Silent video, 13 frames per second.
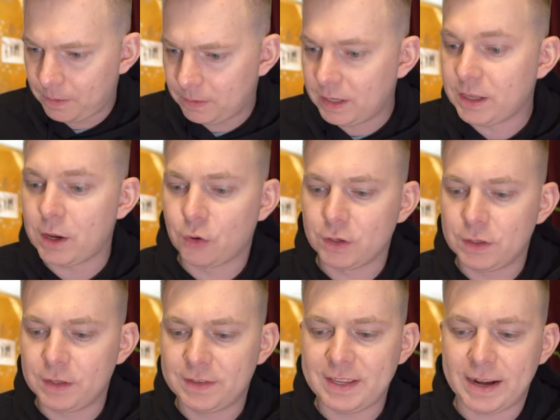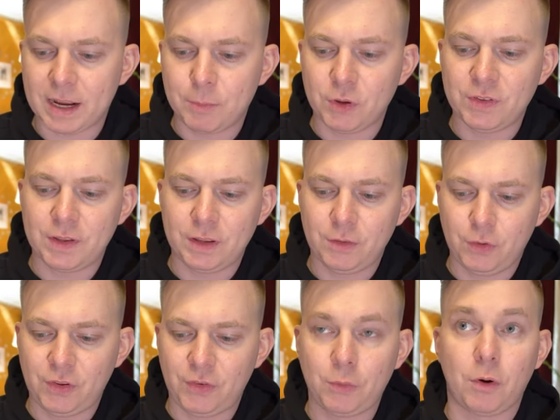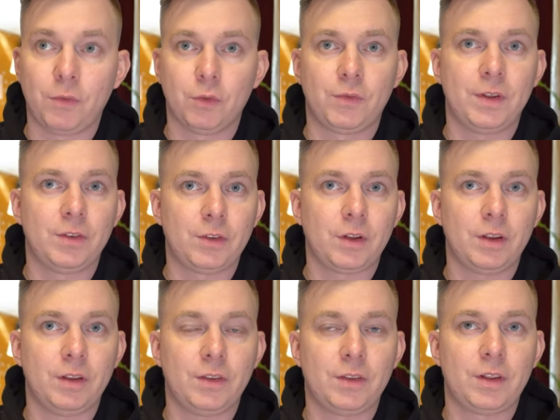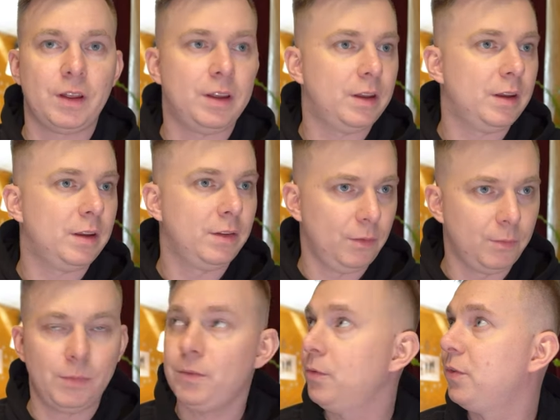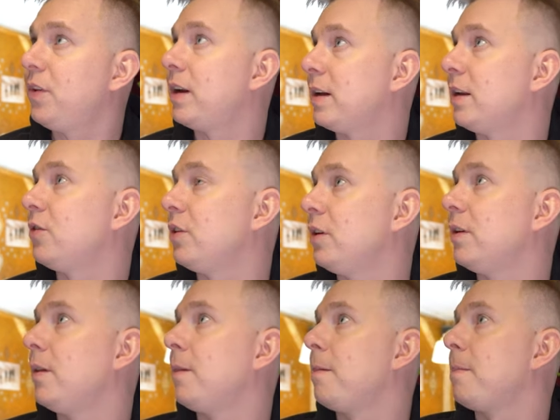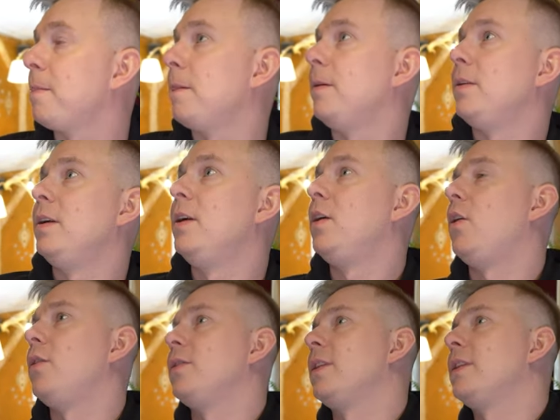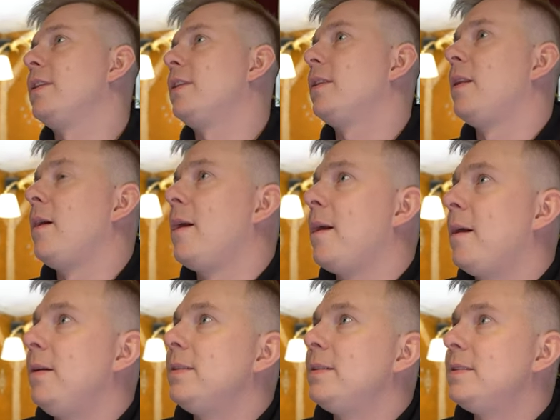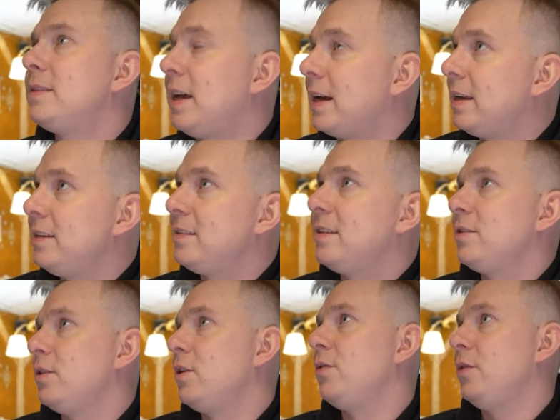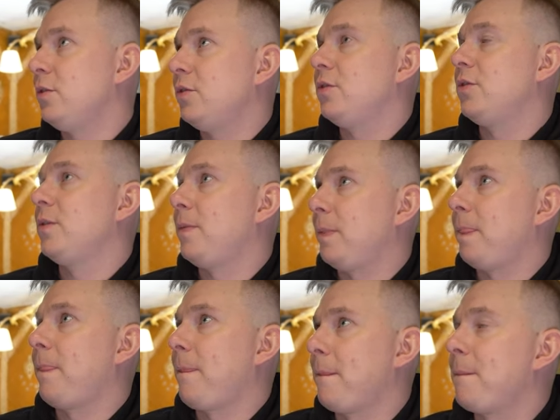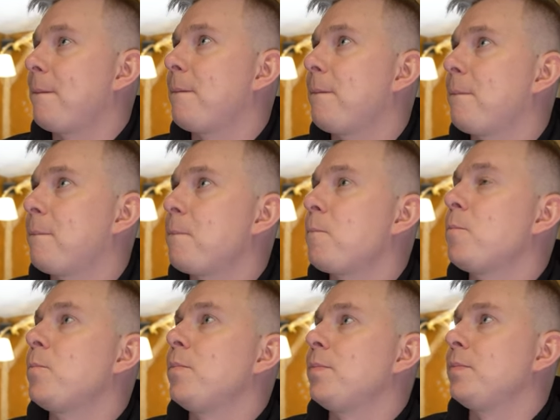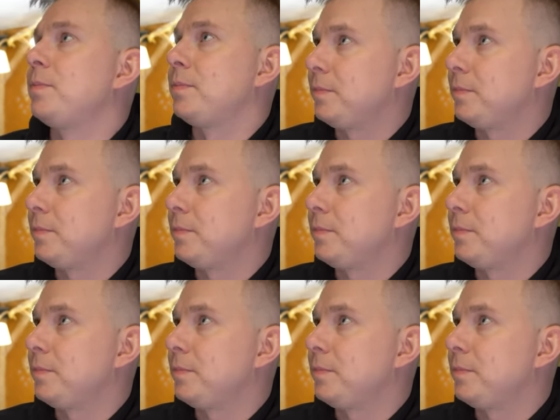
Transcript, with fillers: Nie, nie, o, y, serek, bo jest y, cudzysłowiut, więc to jest y, my, no serek to raczej. jak to jest no, z tym jeszcze, że jest ta sezonowość. My tak, zawsze, tak, jest sezonowość. Od, od zawsze spotkala ciągniemy, odkąd ten